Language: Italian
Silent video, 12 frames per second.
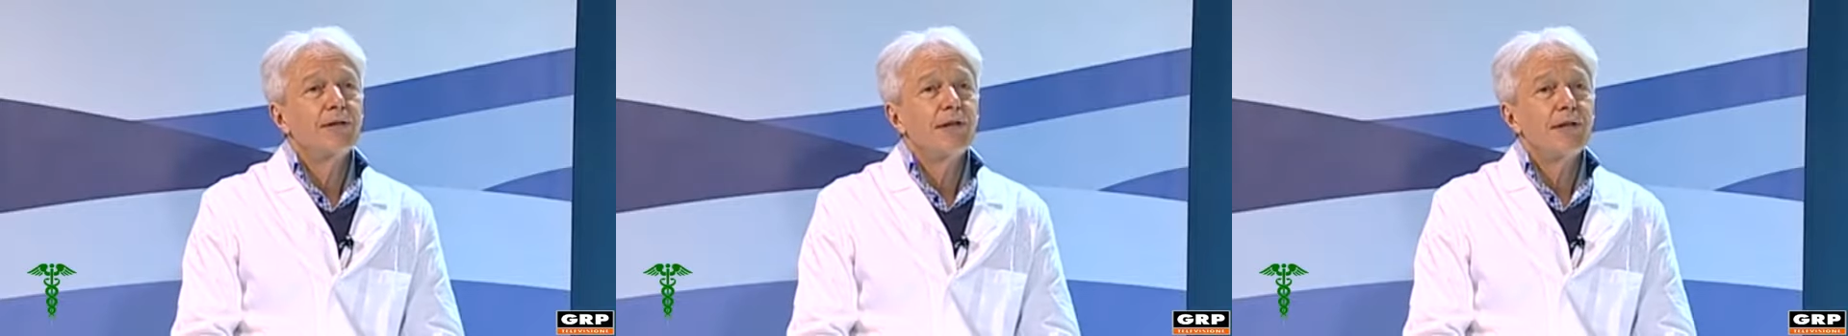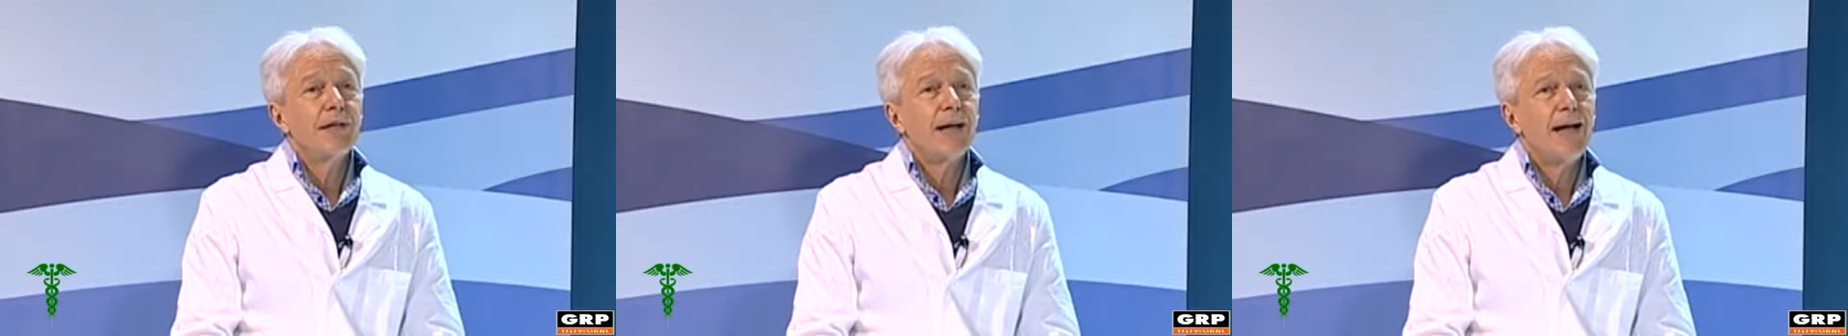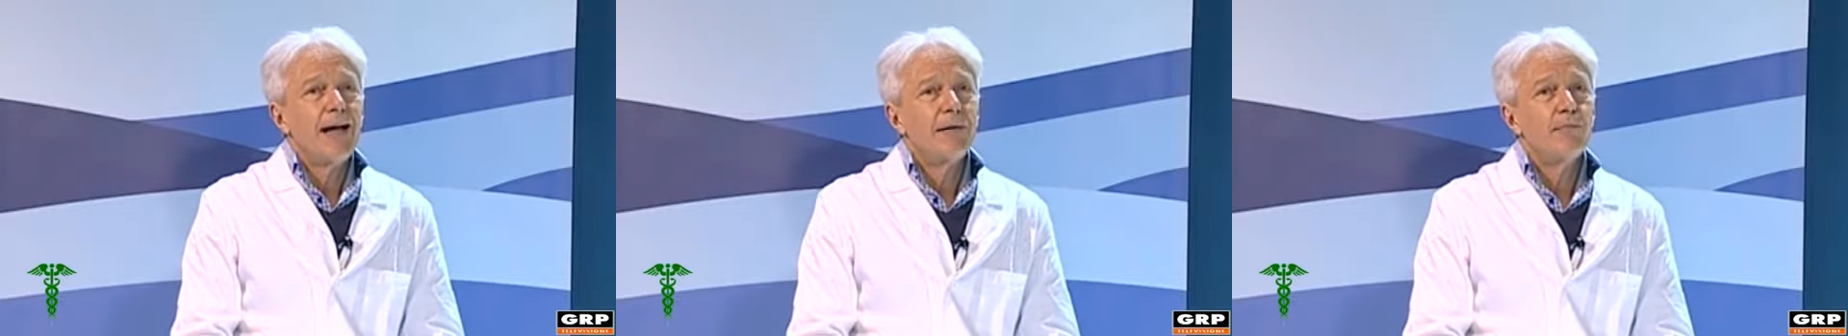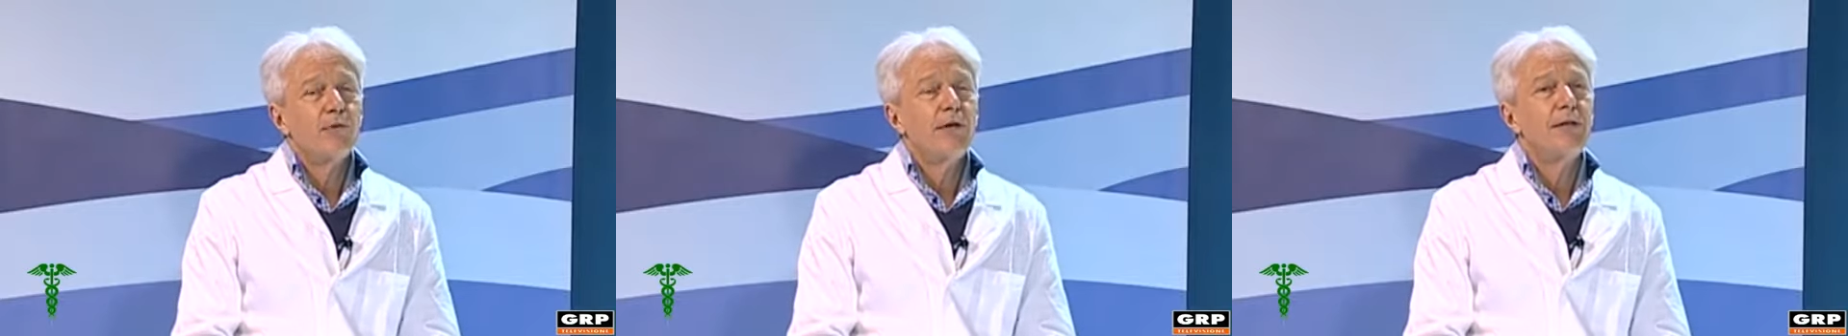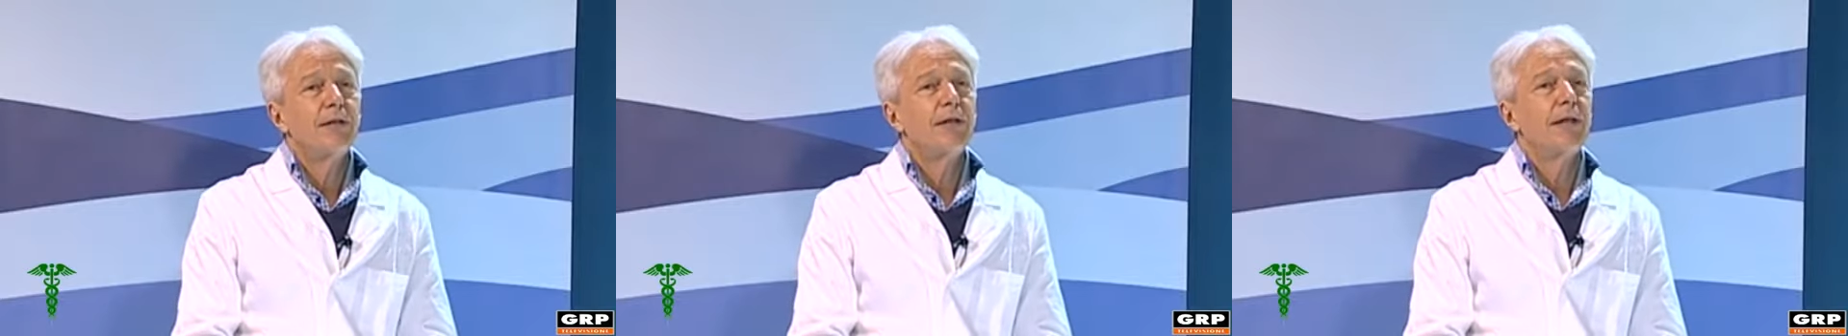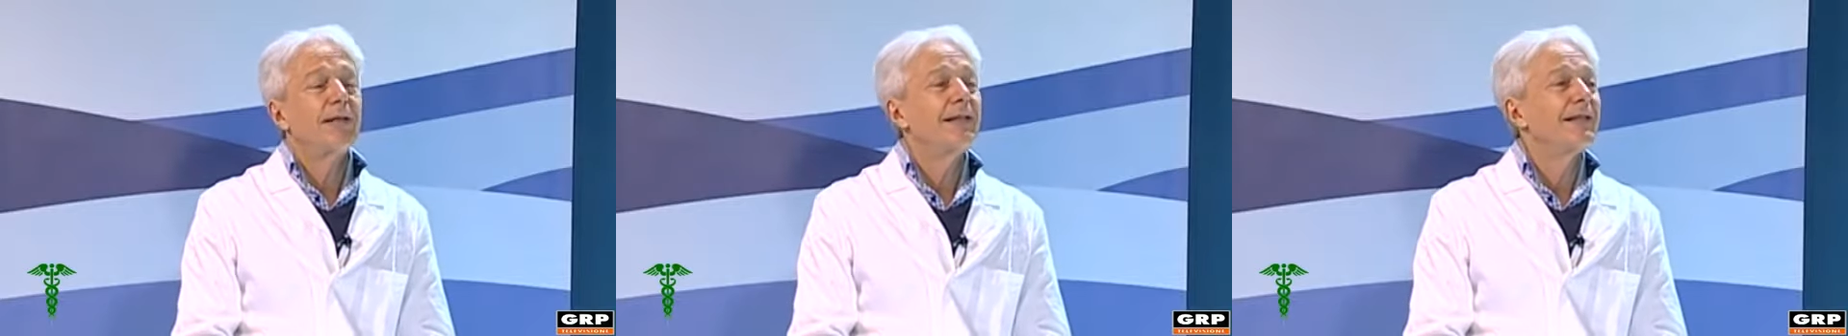generale,
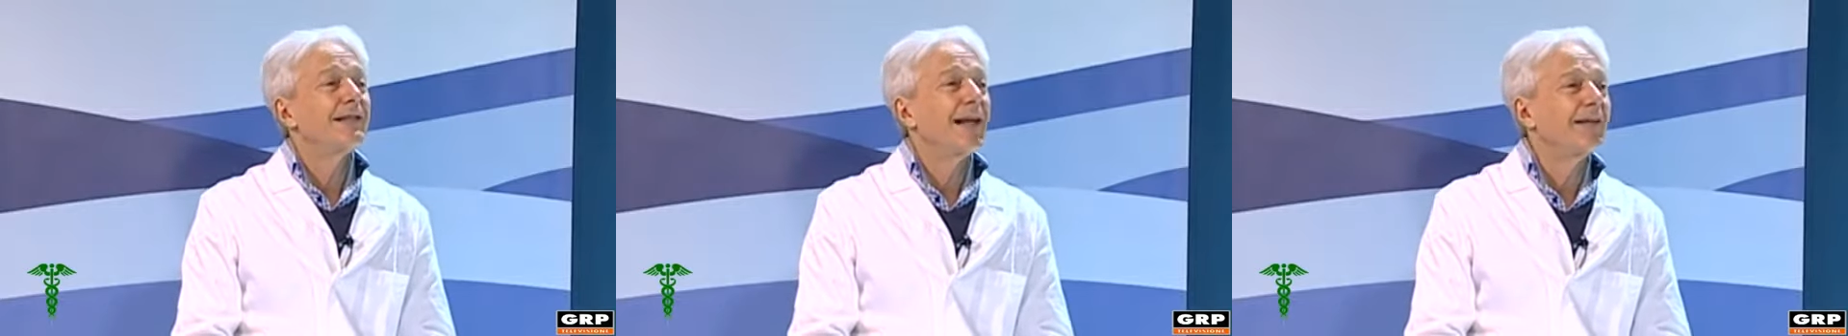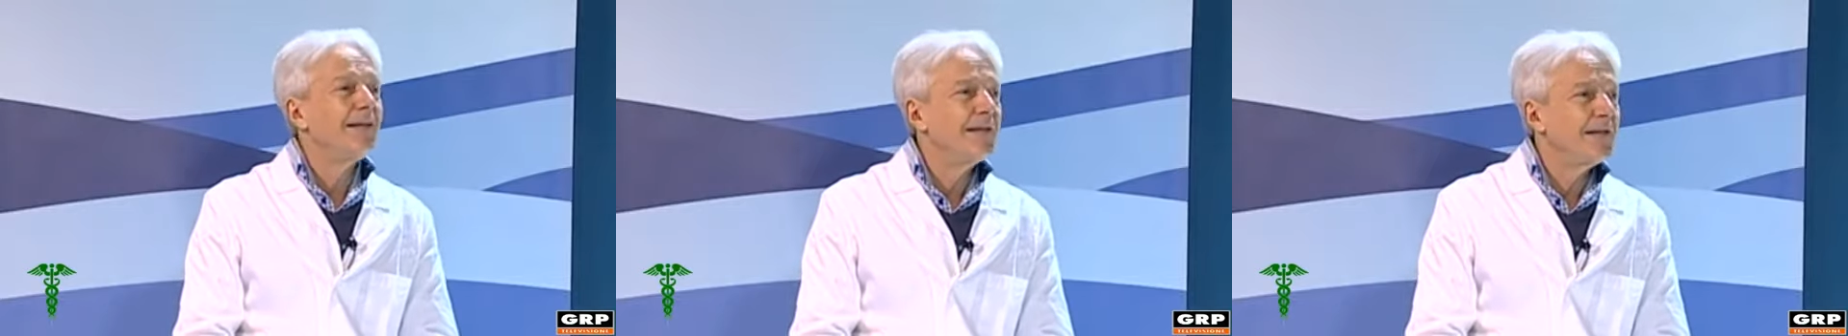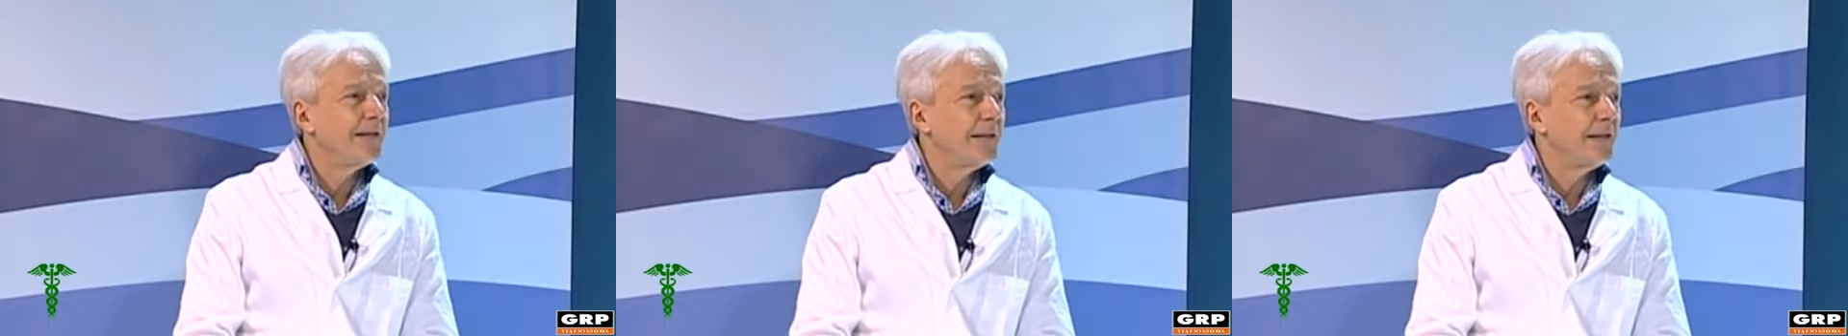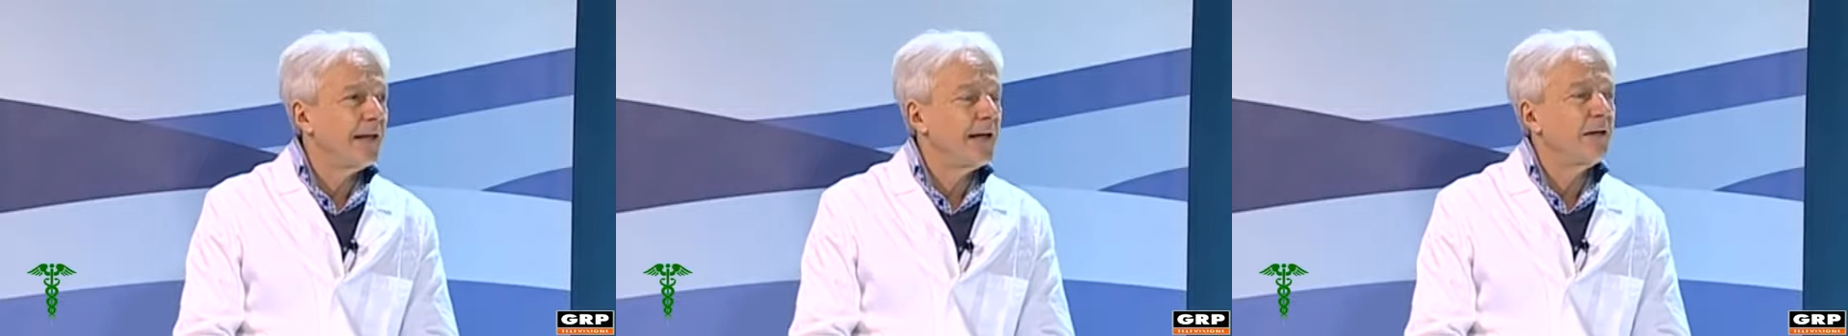politica, di statistica,